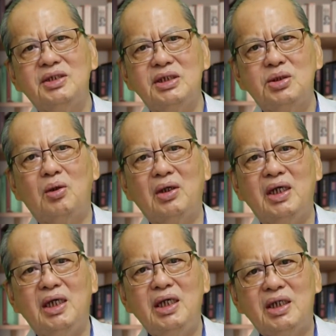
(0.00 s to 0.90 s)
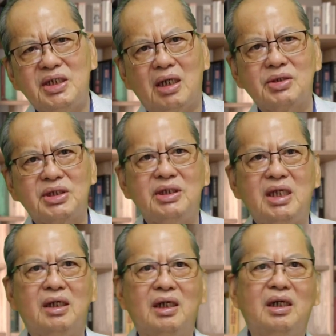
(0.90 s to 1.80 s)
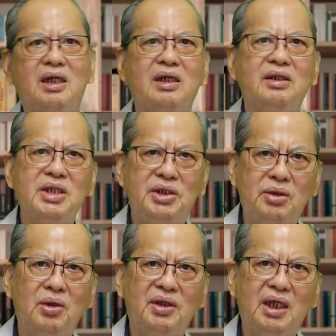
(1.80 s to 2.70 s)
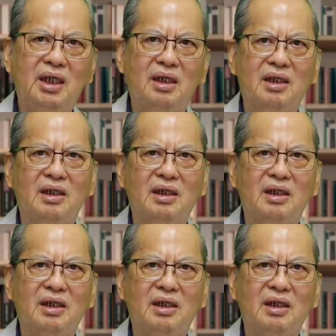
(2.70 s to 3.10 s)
只做了一个小时的这些园丁，